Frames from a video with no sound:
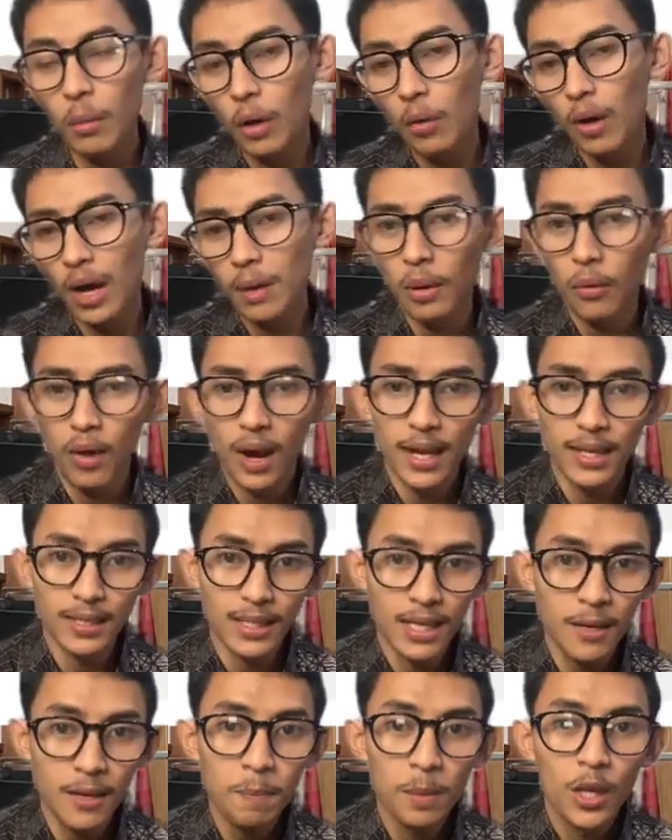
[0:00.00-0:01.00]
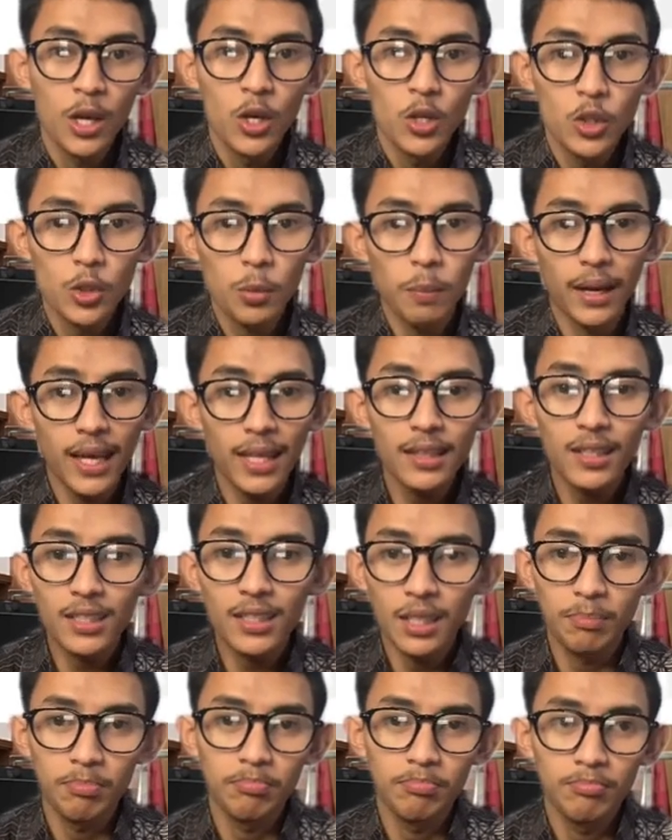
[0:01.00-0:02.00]
bawahan-bawahannya supaya
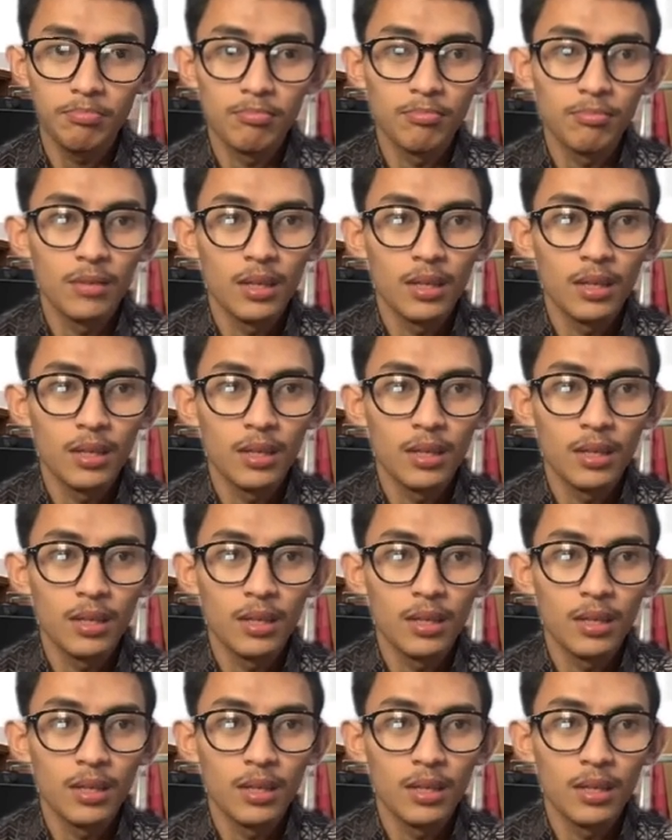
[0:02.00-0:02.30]
tetap